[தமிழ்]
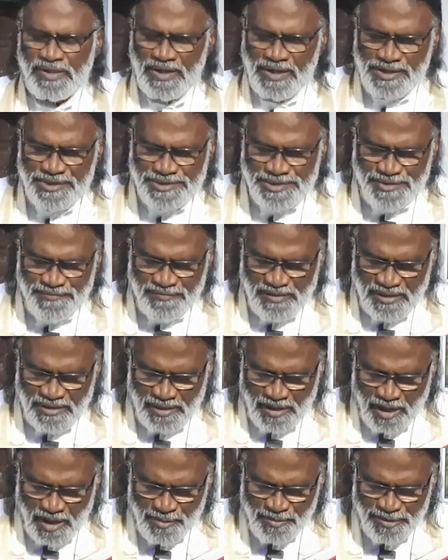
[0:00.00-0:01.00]
இயேசுவின்
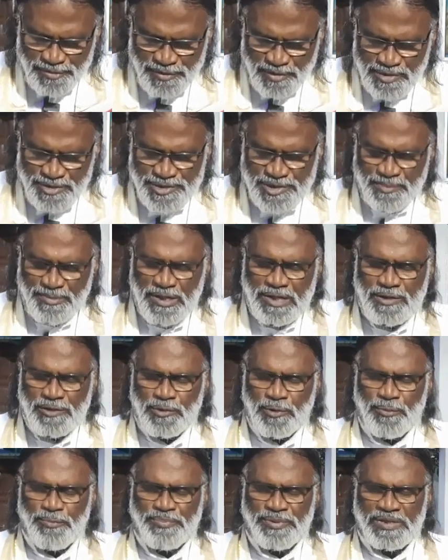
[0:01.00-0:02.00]
நாமத்தில்
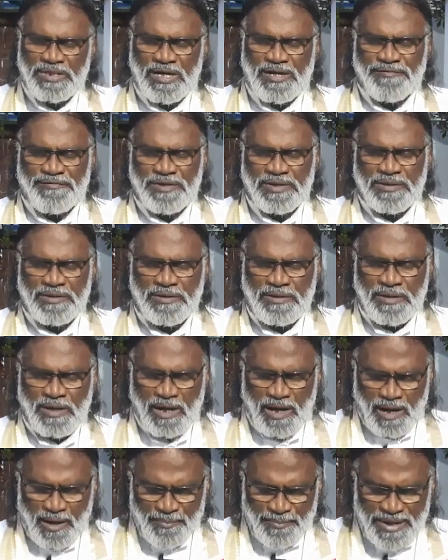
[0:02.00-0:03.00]
ஜபிக்கிறோம் பிதாவே
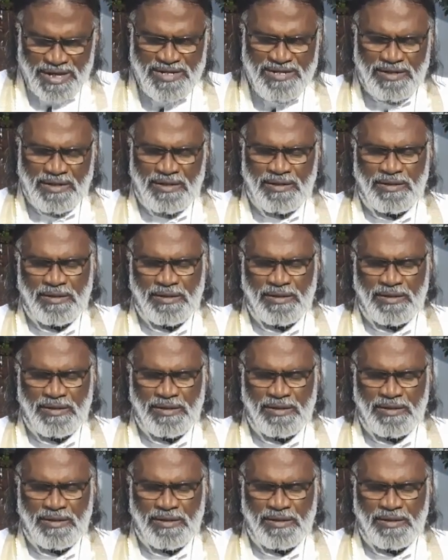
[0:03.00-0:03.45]
ஆமென்